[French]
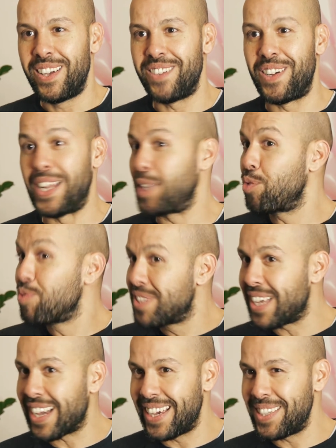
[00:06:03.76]
voilà, tout
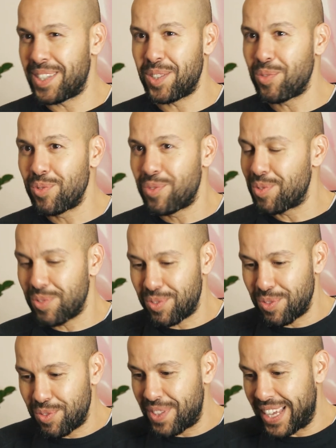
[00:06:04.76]
s'arrête, tout, tout,
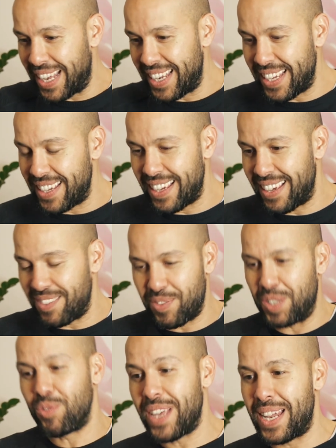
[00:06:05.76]
tout, tout, est allé,
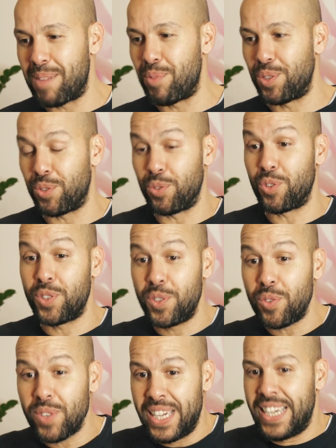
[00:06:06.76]
enfin, tout est à l'abandon. Donc,
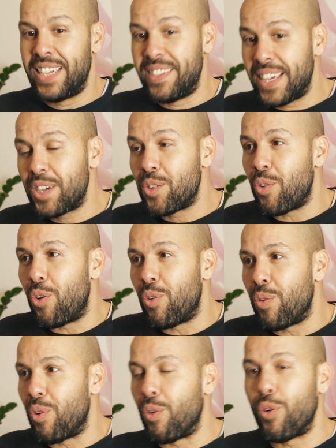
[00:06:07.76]
donc dès
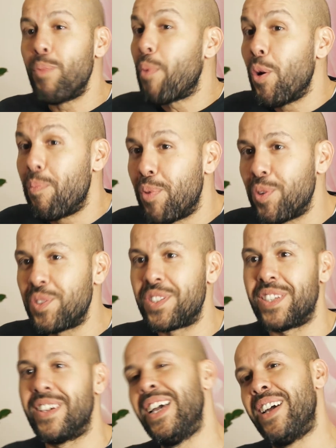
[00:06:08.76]
qu'on
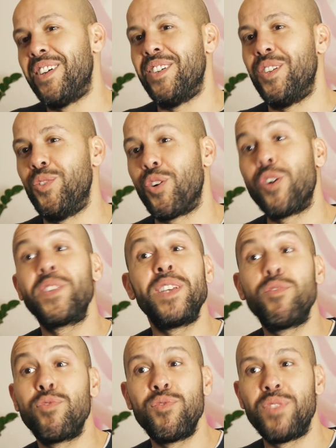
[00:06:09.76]
repropose le
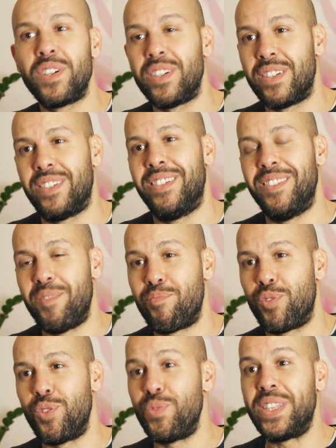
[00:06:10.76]
rendez-vous
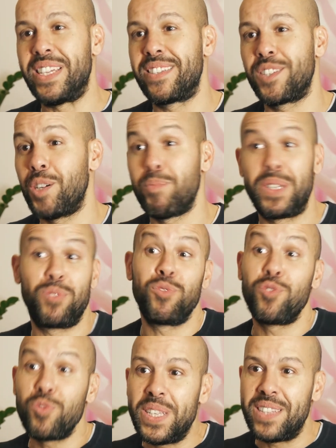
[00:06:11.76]
pour le 8 décembre, bah, tout
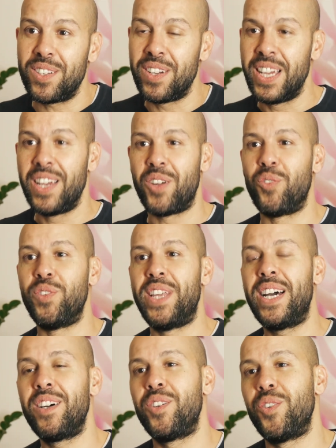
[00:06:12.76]
de suite, on
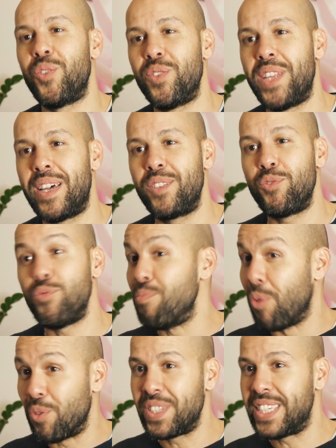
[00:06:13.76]
a, on a du
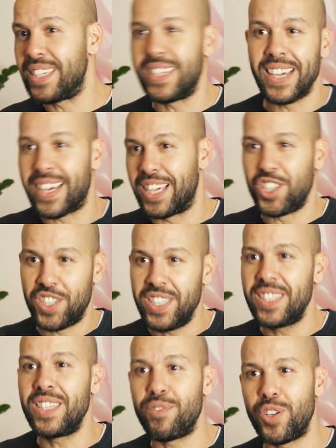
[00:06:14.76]
monde qui,
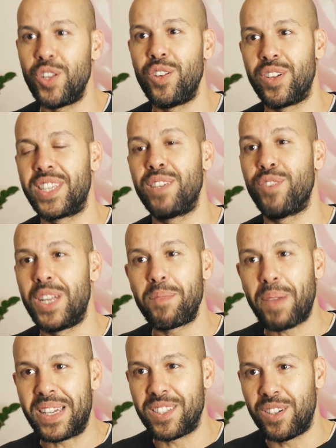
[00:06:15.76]
réagissent, qui veulent, qui veulent
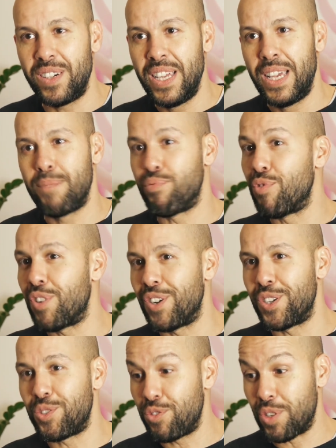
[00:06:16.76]
être présents pour
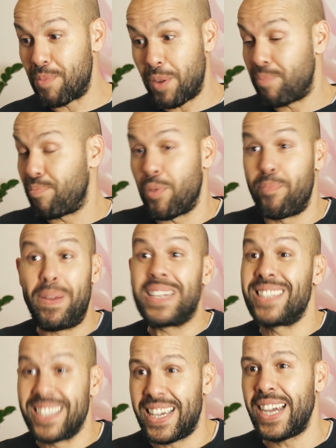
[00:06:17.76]
justement pour pas
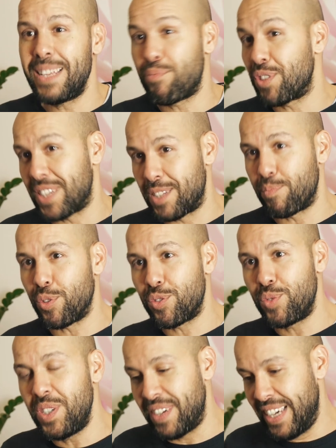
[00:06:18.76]
que ça s'arrête, pour que ça se
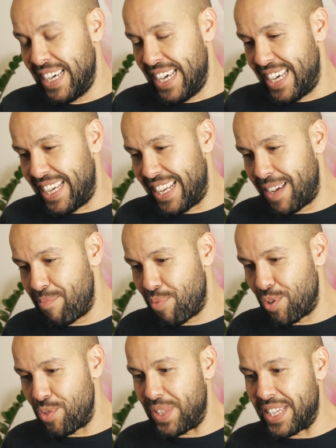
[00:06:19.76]
poursuive. Et là,
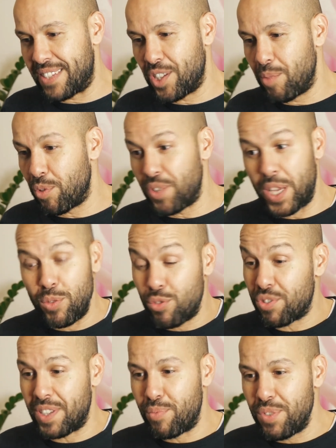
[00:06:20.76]
pour le 8 décembre, on a eu,
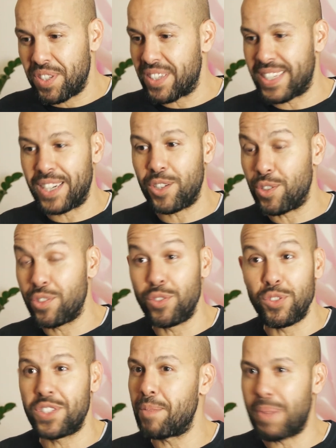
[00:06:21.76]
je sais plus, 150,
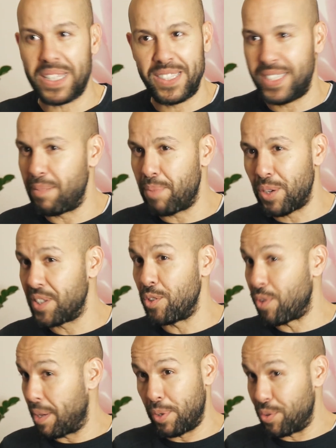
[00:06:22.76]
200 participants qui
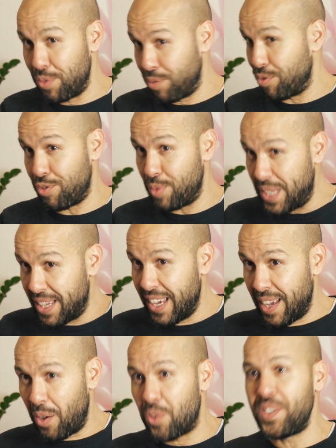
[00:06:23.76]
ont répondu tout de suite
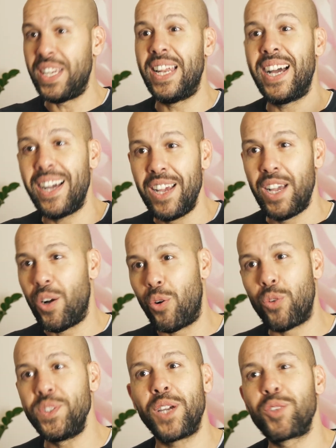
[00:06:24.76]
on est là, on on y